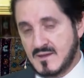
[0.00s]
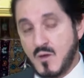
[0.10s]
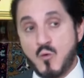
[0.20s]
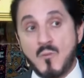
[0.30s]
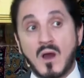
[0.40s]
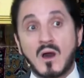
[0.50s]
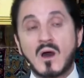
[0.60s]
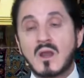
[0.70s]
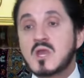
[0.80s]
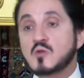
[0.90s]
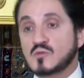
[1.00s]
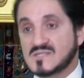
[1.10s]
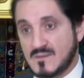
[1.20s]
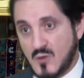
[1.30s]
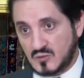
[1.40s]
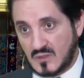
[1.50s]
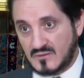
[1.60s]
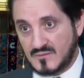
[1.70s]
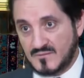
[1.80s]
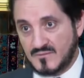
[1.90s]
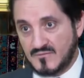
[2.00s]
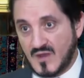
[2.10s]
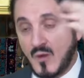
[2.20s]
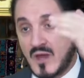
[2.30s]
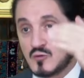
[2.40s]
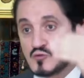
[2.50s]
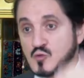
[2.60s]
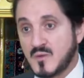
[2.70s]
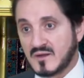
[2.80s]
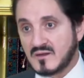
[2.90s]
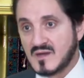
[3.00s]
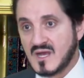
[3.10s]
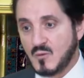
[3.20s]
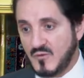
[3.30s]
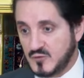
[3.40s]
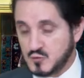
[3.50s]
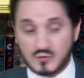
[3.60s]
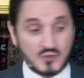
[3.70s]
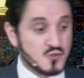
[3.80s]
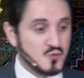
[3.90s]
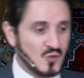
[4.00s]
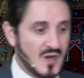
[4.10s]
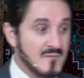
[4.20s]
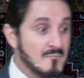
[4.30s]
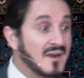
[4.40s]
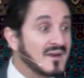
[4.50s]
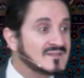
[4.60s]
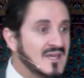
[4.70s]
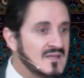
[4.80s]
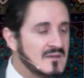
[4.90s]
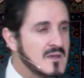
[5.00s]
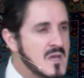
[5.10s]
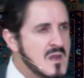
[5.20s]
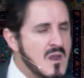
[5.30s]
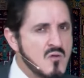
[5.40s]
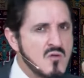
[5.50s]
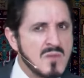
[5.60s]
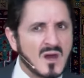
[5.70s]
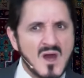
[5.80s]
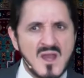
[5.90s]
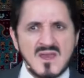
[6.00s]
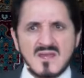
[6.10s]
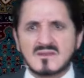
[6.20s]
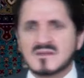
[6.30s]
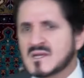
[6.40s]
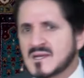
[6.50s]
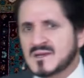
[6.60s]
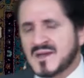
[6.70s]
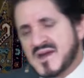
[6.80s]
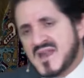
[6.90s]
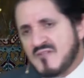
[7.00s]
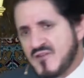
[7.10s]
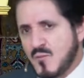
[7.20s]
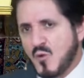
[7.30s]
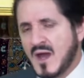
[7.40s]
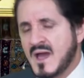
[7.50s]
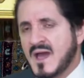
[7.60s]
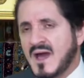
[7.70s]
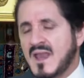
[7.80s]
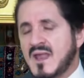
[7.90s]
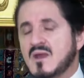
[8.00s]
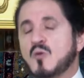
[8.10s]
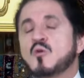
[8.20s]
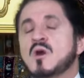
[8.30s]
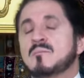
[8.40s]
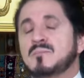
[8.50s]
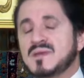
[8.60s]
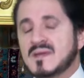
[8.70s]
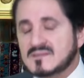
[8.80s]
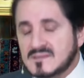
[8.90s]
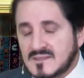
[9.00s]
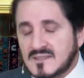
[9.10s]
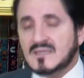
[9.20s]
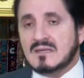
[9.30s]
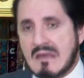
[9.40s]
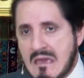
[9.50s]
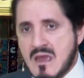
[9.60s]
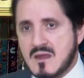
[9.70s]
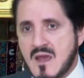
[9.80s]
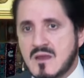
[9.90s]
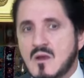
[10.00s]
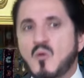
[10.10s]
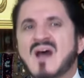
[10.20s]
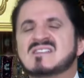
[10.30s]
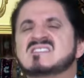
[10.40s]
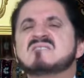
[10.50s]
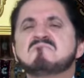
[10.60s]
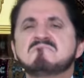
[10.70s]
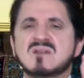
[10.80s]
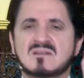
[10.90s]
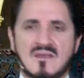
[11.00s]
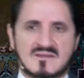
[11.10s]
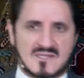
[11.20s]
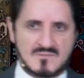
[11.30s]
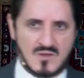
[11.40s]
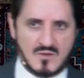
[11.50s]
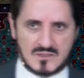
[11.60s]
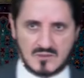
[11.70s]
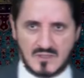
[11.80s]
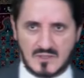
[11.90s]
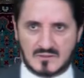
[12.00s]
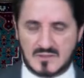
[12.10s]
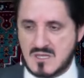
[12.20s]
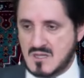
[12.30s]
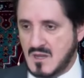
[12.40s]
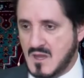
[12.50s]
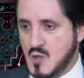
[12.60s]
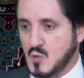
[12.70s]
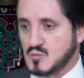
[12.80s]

له مقاليد السماوات والأرض في أواخر الزمر وفي سورة الشورى مرتين له مقاليد أنا أفهمها على أنه بيده لا إله إلا هو أزمة السماوات والأرض إن الله